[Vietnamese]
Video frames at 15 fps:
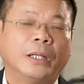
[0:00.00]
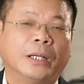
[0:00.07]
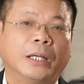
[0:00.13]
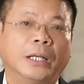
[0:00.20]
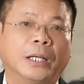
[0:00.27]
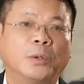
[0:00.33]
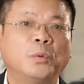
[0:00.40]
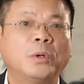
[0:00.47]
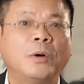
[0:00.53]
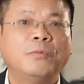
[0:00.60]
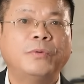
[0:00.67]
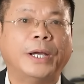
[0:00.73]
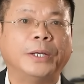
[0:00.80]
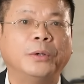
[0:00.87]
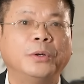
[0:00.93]
À, cũng không
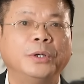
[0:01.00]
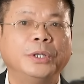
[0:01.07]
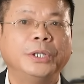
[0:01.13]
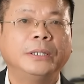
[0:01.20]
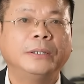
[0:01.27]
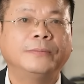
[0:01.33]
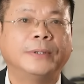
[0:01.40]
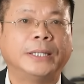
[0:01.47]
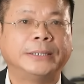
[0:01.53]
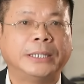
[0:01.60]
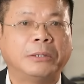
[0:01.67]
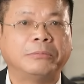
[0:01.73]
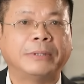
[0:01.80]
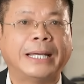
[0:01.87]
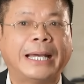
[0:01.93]
phải đôi vợ
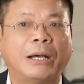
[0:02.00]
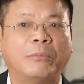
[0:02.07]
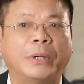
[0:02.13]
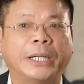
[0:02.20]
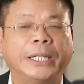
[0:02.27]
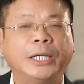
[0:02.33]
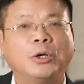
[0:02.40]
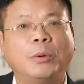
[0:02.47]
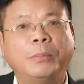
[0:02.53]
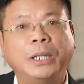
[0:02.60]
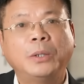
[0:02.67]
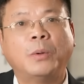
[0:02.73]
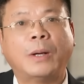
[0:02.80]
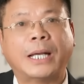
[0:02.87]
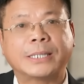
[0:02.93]
chồng nào mà khi có
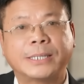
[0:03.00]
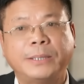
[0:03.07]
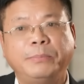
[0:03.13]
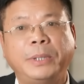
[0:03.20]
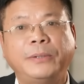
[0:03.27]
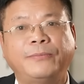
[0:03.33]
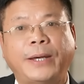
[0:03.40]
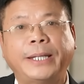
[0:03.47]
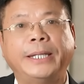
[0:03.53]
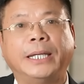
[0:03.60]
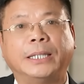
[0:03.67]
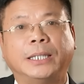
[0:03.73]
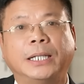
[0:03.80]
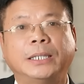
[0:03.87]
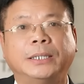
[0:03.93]
bất hòa xích mích phát
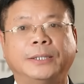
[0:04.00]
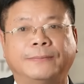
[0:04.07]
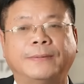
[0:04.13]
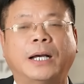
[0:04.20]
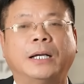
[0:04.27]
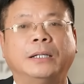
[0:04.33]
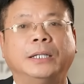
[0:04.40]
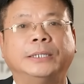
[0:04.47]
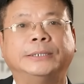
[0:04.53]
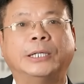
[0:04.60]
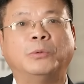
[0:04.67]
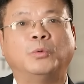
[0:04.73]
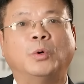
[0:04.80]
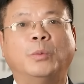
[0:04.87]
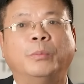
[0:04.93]
hiện ra người vợ người
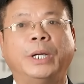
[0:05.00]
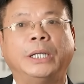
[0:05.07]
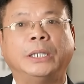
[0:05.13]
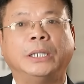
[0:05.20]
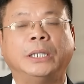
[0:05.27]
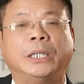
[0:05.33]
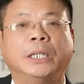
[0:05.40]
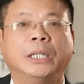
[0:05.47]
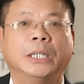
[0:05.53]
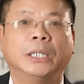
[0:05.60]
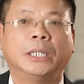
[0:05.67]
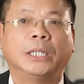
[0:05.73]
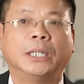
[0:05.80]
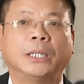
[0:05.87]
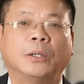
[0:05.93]
chồng của mình
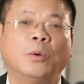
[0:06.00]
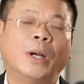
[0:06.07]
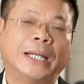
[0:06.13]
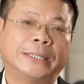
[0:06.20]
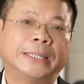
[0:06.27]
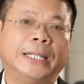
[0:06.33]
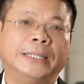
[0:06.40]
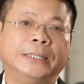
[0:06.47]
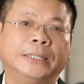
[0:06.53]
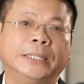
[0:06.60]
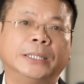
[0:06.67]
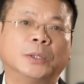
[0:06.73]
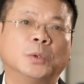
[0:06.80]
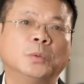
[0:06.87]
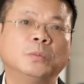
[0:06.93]
à, ngoại tình
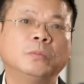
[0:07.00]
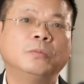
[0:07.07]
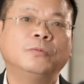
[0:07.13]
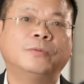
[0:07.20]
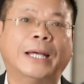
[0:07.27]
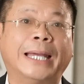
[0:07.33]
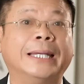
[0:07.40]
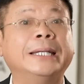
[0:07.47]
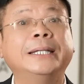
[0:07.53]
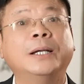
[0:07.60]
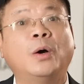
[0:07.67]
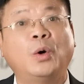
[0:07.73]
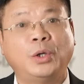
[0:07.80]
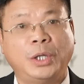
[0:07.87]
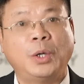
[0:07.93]
thì cũng phải ly
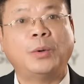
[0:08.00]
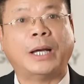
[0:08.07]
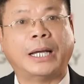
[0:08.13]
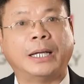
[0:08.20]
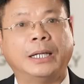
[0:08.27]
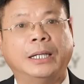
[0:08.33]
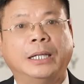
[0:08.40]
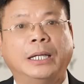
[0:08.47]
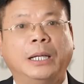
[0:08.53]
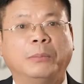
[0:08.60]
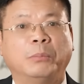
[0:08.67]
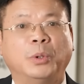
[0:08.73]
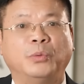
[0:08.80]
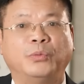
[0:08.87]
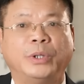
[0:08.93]
hôn đâu ạ. À.
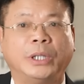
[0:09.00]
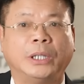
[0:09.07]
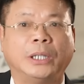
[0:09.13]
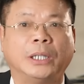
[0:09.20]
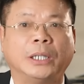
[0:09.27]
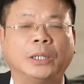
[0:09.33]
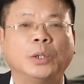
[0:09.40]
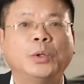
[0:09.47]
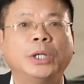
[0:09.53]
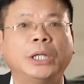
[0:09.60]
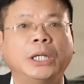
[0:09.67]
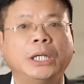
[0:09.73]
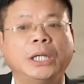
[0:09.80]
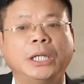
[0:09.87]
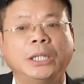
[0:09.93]
Bởi vì đôi
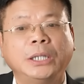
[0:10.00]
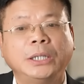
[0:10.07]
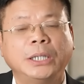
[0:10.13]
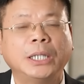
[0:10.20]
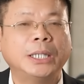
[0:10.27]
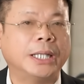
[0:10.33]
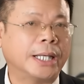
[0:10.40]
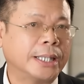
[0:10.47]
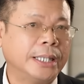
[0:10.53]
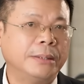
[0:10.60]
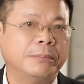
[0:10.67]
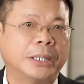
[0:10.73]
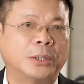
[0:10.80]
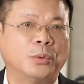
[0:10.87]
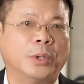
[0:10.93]
khi, nhất là khi
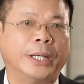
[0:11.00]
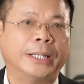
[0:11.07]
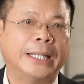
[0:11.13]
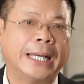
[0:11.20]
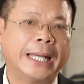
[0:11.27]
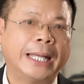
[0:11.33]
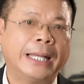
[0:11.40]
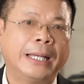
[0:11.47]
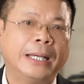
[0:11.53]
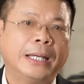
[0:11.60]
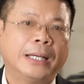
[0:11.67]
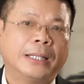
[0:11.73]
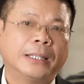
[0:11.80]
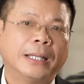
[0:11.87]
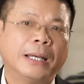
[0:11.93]
mà tuổi đã
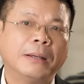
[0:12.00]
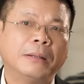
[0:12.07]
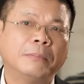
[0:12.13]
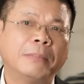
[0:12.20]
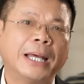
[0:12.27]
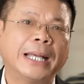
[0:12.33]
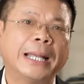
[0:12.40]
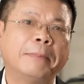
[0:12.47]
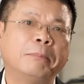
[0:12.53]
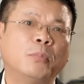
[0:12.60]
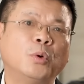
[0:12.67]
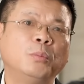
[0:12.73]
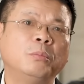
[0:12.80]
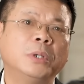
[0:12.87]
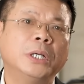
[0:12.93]
đã ba mươi lăm
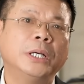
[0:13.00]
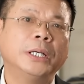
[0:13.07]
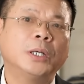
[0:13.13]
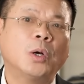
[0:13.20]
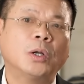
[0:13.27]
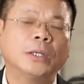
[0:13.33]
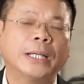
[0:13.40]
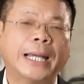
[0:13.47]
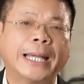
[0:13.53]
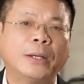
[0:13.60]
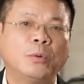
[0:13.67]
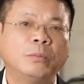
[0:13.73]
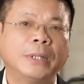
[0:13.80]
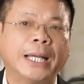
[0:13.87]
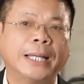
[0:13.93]
bốn mươi, con cái
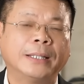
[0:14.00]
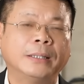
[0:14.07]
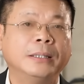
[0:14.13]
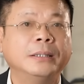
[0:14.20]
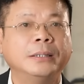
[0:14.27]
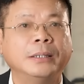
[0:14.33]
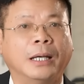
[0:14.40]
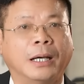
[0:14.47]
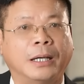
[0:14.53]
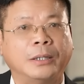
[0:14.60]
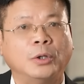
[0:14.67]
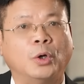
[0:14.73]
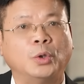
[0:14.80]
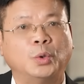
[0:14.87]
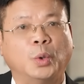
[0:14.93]
cũng đang lơn đở
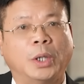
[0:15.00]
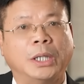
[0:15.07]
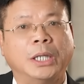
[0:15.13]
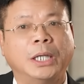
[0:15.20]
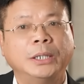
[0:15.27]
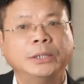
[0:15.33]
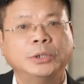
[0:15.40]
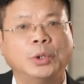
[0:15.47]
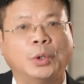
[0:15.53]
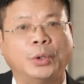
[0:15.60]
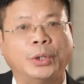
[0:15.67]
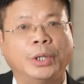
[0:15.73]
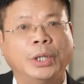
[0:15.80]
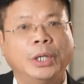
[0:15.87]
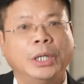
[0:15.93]
độ tuổi lớn
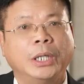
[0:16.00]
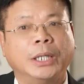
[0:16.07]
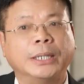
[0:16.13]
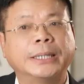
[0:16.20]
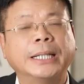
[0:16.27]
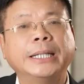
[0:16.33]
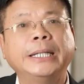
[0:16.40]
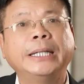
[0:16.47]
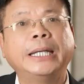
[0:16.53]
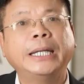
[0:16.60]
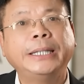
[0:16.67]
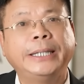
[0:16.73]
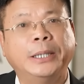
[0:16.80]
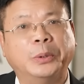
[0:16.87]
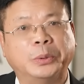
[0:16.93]
rồi, người ta nghĩ
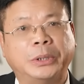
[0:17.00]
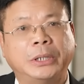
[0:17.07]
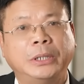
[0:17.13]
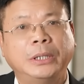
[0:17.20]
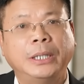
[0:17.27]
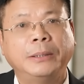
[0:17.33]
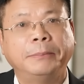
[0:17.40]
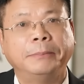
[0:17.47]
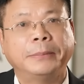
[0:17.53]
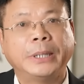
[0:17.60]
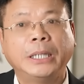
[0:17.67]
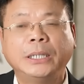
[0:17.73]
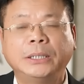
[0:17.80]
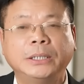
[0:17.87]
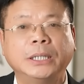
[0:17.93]
đến nhiều thứ lắm,
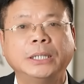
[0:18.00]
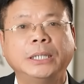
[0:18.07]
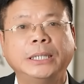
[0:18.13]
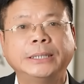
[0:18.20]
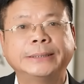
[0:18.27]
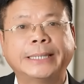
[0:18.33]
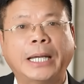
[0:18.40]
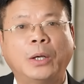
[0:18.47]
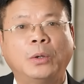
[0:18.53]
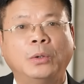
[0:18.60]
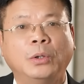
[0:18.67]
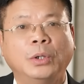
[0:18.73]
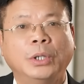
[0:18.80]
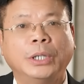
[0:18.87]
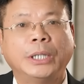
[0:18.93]
nghĩ trước nghĩ sau,
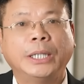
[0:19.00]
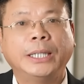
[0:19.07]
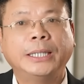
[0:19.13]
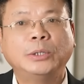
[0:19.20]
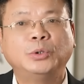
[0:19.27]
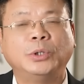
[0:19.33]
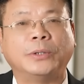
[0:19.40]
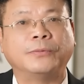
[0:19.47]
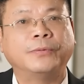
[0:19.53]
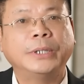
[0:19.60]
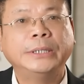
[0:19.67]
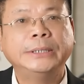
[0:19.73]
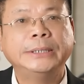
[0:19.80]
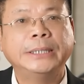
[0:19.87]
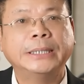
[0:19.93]
nghĩ đến chuyện
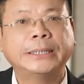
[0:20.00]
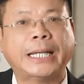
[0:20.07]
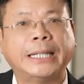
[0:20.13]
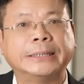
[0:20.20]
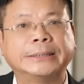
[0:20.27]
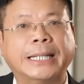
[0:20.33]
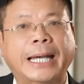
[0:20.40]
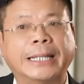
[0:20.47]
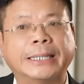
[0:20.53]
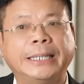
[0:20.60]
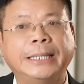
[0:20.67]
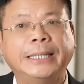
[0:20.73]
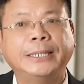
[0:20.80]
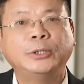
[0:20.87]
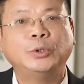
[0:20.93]
phân chia tài sản,
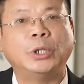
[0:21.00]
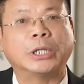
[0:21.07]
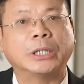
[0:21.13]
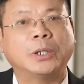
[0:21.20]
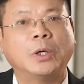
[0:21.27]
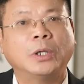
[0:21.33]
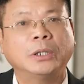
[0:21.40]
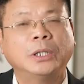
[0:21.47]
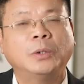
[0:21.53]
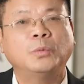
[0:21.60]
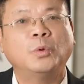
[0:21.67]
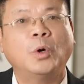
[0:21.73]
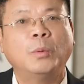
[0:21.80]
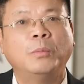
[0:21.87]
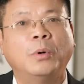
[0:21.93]
nghĩ đến chuyện con
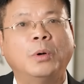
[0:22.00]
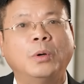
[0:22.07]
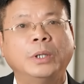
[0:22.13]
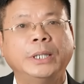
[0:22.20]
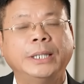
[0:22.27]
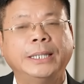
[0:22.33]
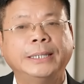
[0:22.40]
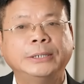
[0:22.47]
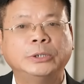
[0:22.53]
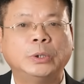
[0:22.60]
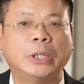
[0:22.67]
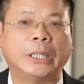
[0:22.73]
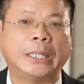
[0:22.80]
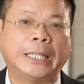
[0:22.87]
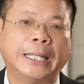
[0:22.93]
không có bố, nghĩ đến
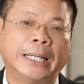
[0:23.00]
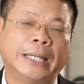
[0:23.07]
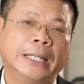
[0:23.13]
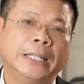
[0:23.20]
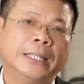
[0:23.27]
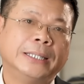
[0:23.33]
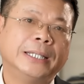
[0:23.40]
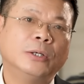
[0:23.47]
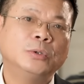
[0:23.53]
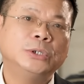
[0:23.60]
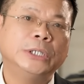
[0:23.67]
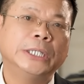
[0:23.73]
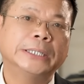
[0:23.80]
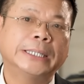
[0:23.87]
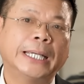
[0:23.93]
chuyện là nếu
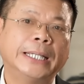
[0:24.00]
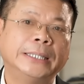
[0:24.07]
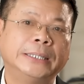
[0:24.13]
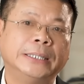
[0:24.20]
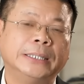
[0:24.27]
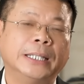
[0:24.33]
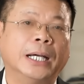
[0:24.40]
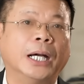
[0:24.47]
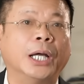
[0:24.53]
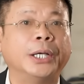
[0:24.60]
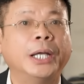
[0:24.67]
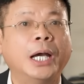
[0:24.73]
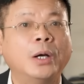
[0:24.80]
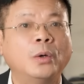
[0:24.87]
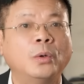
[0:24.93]
chia tay thì ở
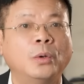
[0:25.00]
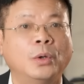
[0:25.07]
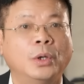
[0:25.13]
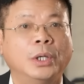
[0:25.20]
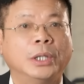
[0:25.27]
đâu.